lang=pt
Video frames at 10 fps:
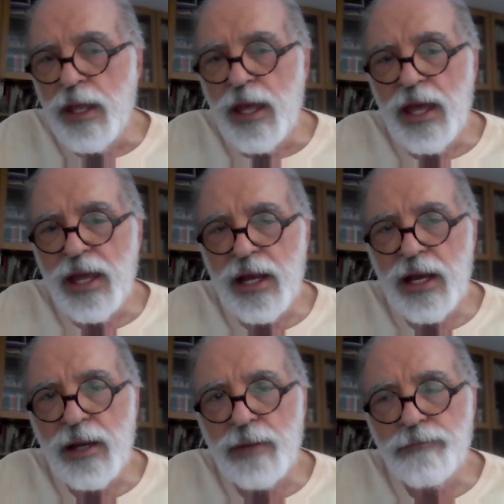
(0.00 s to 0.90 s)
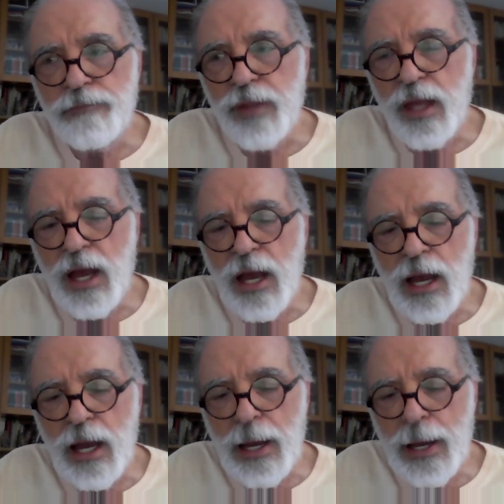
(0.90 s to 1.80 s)
Era
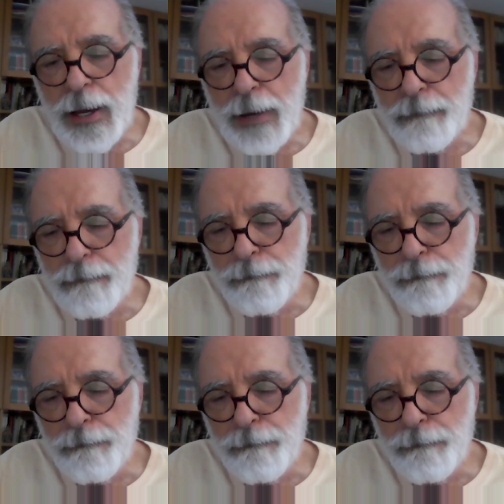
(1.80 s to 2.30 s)
a,